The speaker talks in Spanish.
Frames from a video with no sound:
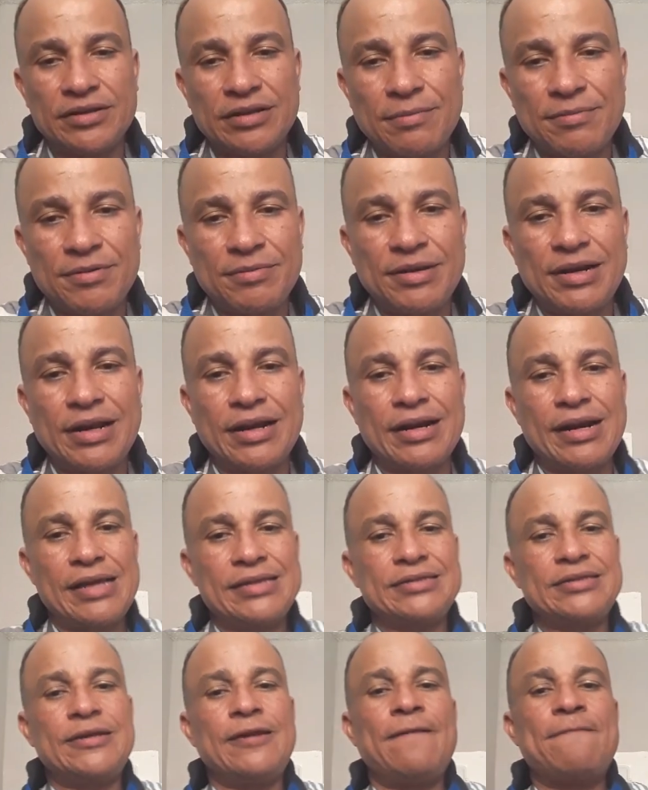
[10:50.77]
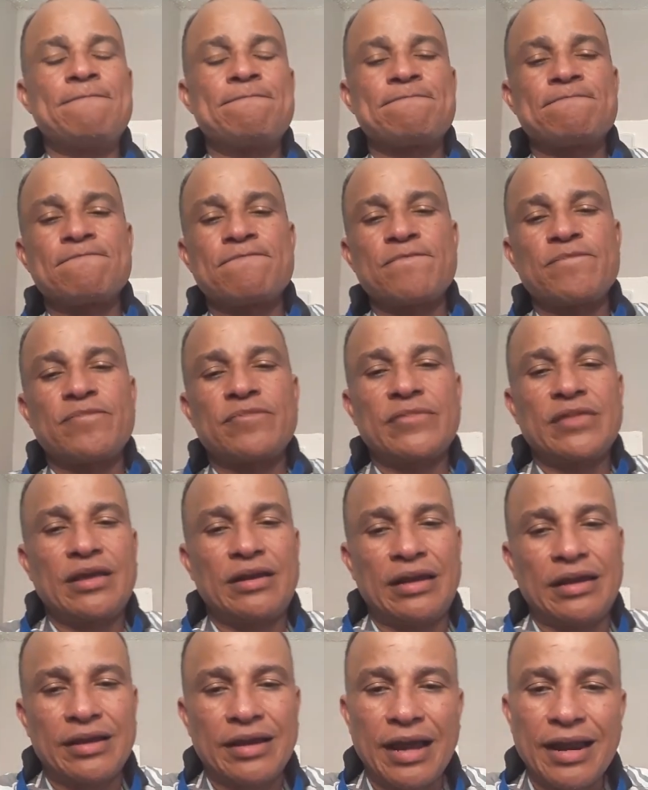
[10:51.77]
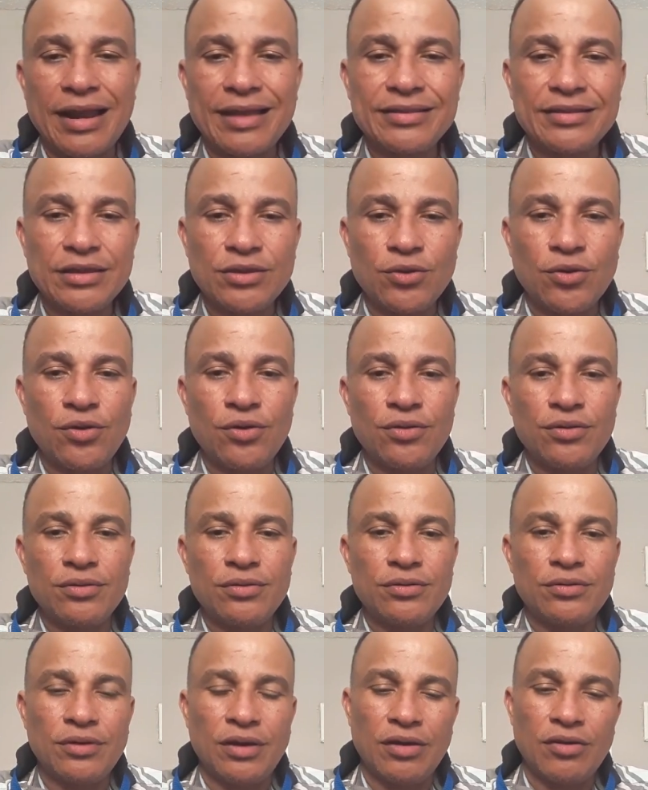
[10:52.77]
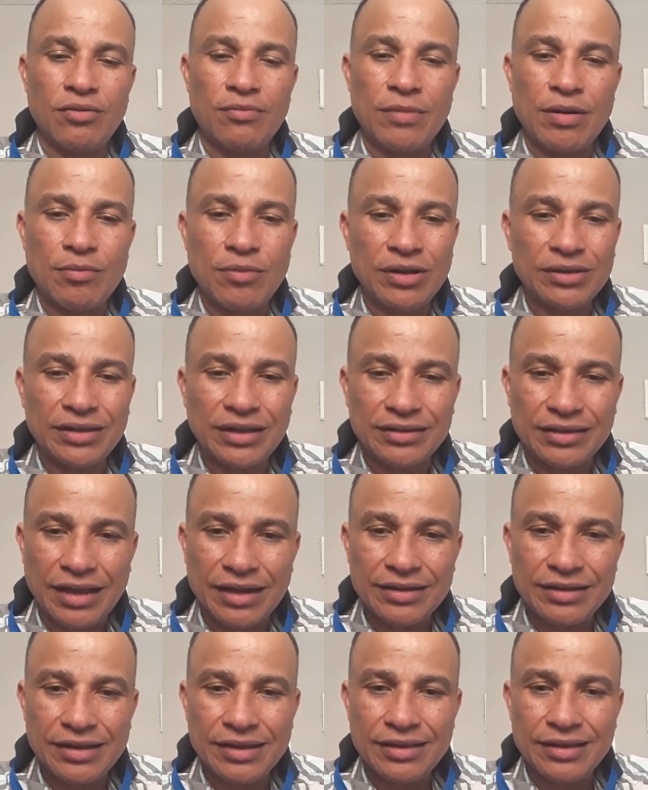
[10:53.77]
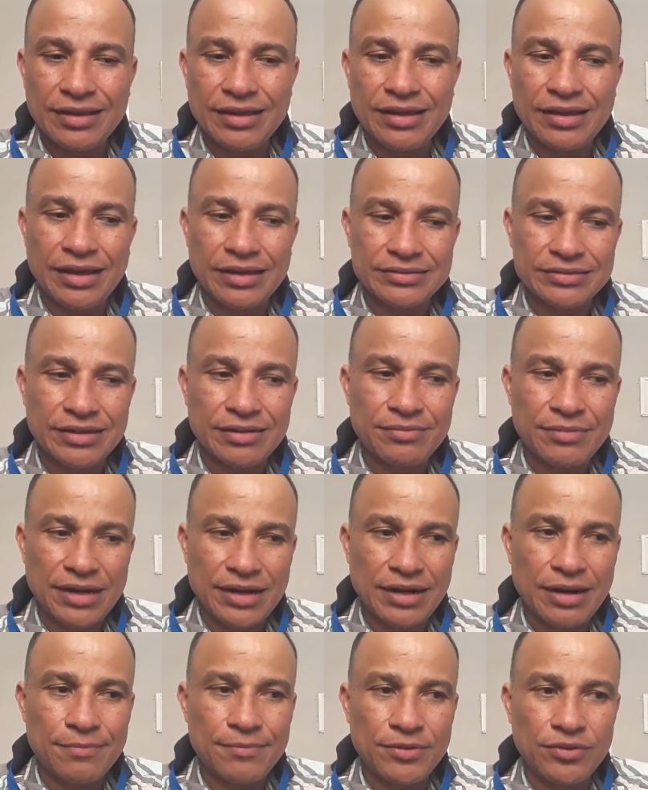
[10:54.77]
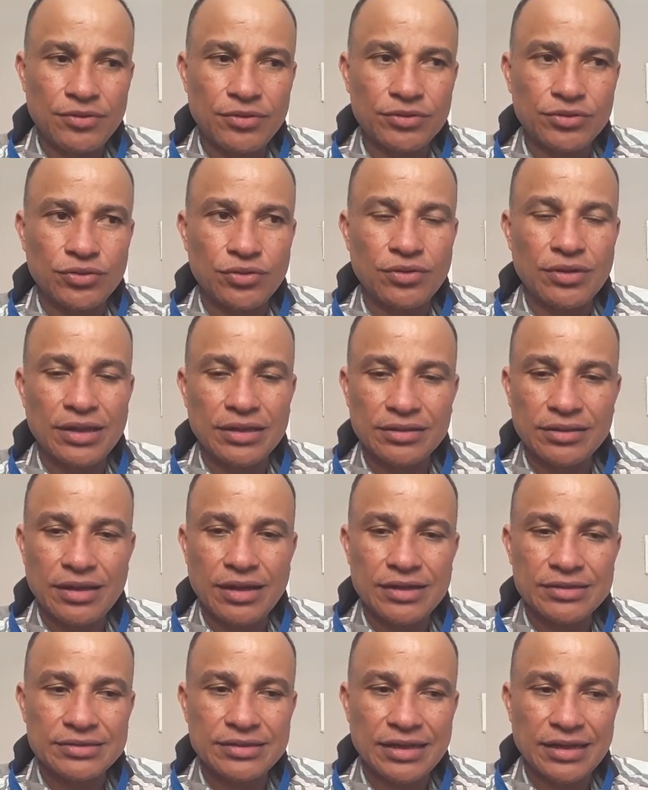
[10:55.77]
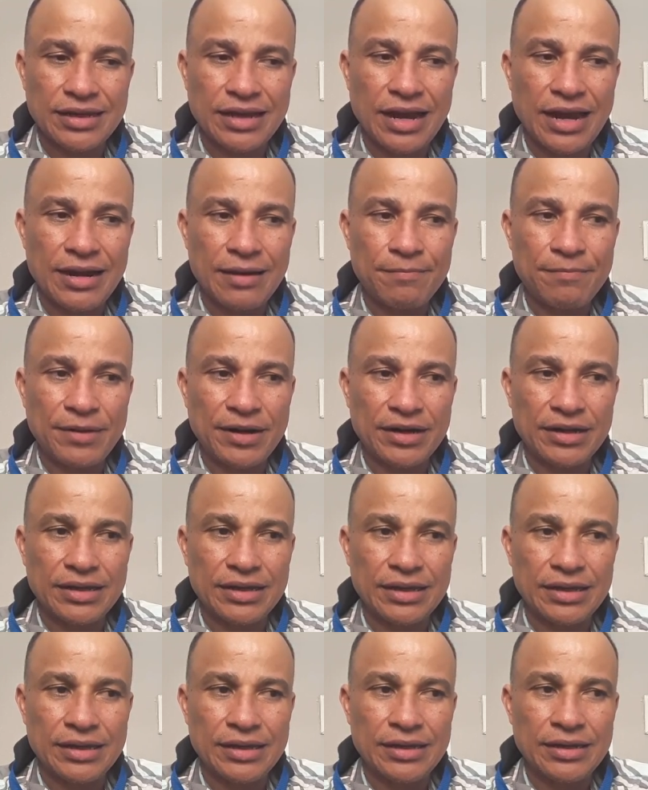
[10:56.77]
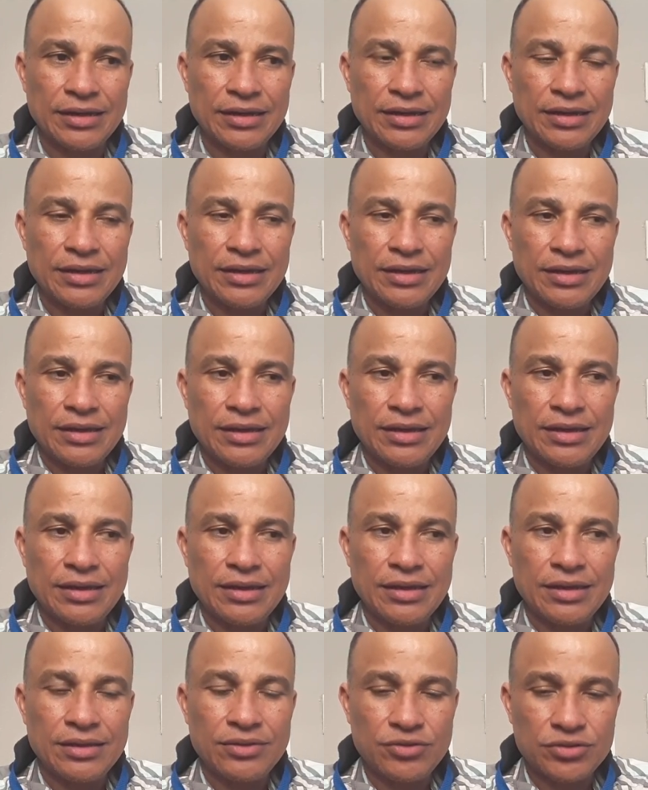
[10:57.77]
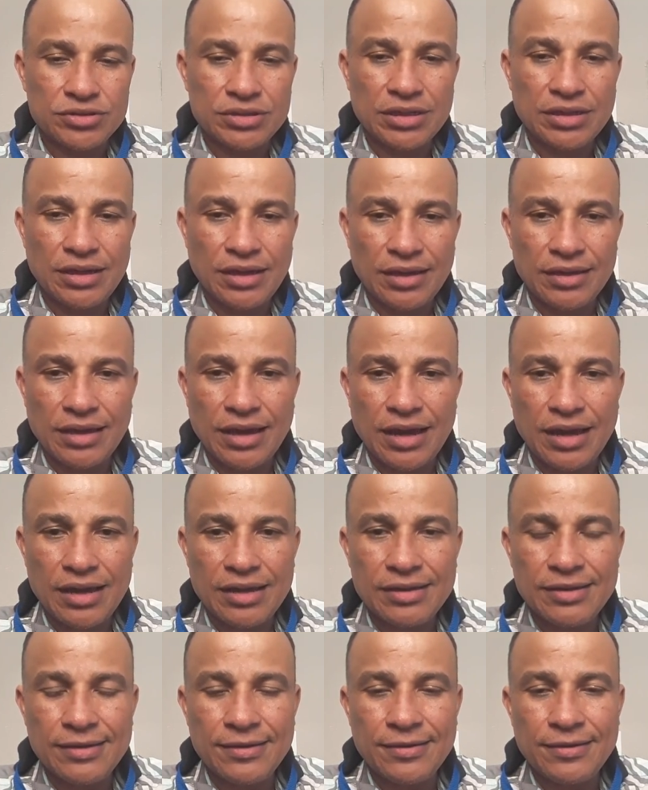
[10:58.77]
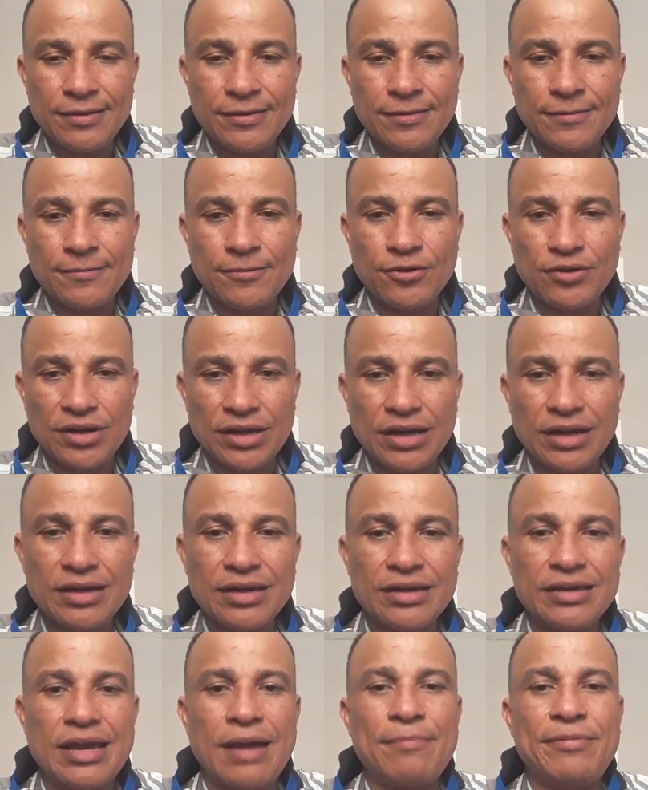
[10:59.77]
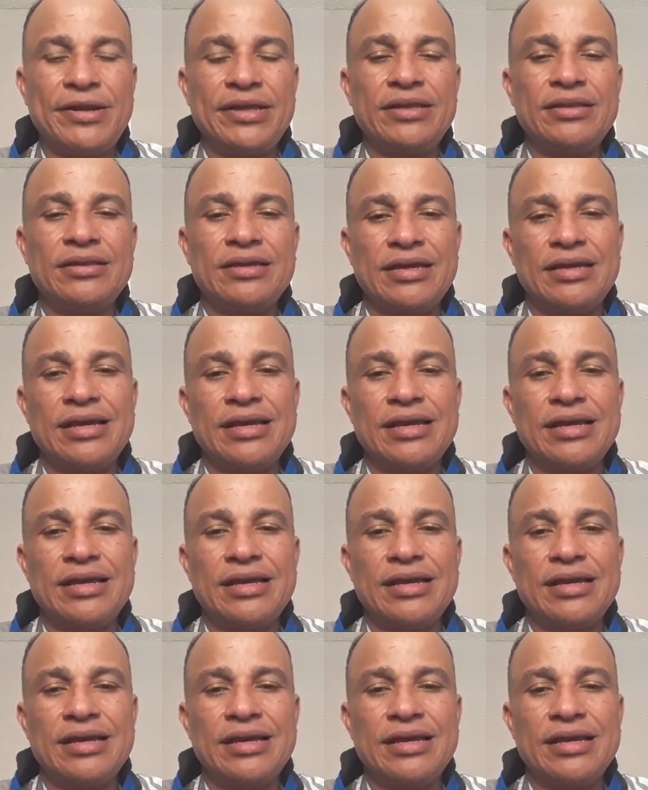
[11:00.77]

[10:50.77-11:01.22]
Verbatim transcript: primera clase, la escala de 2. Luego vamos a tratar de, hacer más rápido todas estas escalas para que eh, yo sé que ya hay colegas que ya que ya